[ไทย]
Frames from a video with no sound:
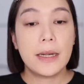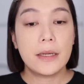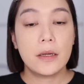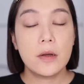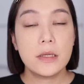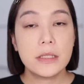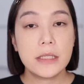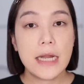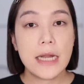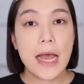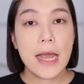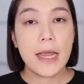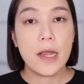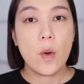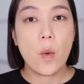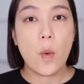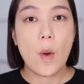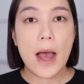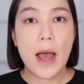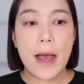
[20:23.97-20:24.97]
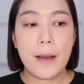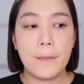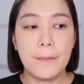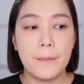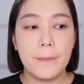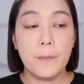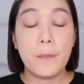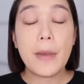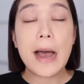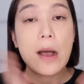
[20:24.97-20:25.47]
มันก็จะได้ความ
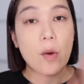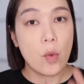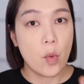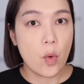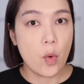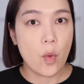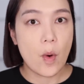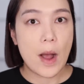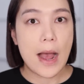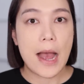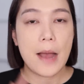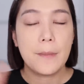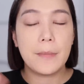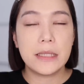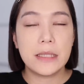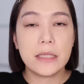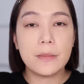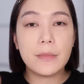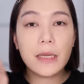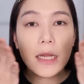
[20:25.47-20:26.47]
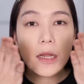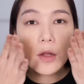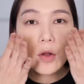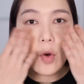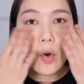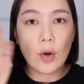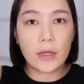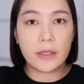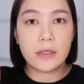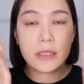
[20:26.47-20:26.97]
เบากว่ามันจะไม่ได้
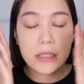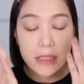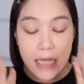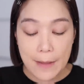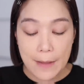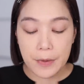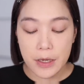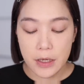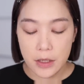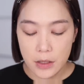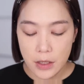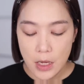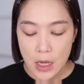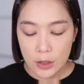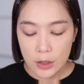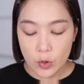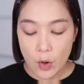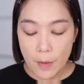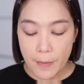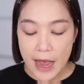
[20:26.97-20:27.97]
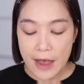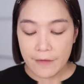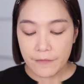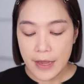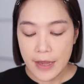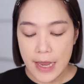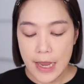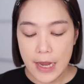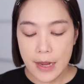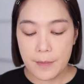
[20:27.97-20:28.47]
กดซับคือตัวพับ
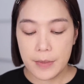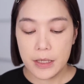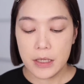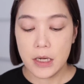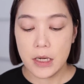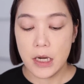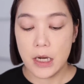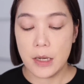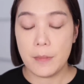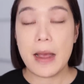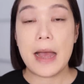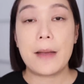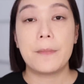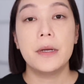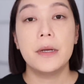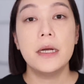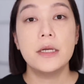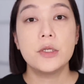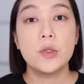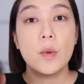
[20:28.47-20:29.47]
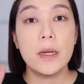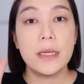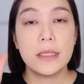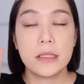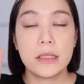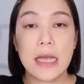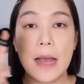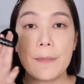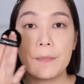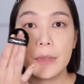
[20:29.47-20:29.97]
เองอ่ะมันเกิดมาเพื่อช่วย
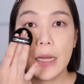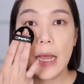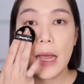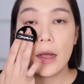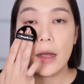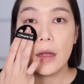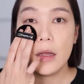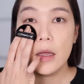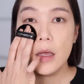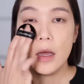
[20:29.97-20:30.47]
ซับทั้ง